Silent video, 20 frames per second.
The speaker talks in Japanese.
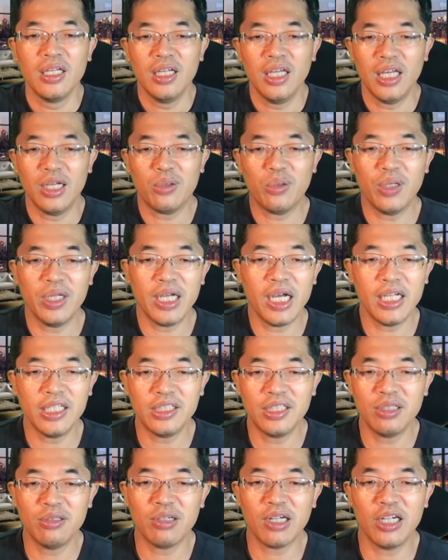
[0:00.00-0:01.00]
えこれ入っ
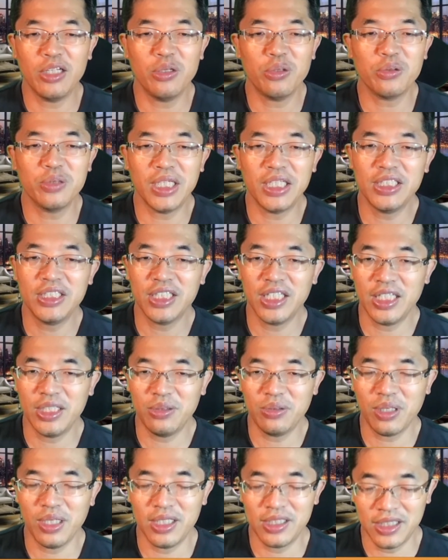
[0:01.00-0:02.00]
てるから良くないんじゃない
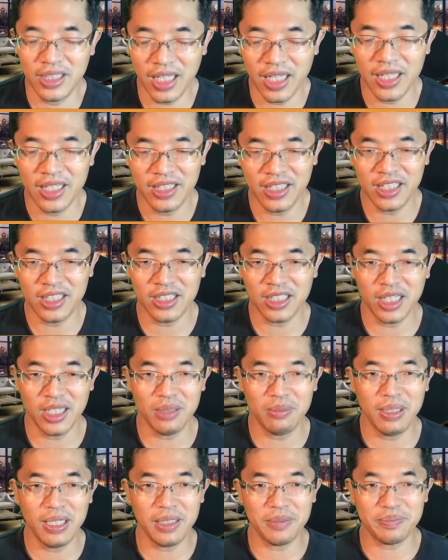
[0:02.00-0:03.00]
とかですね、何かあれ
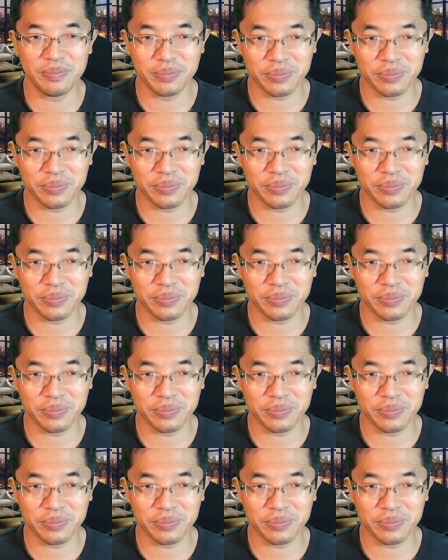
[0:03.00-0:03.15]
ば、コ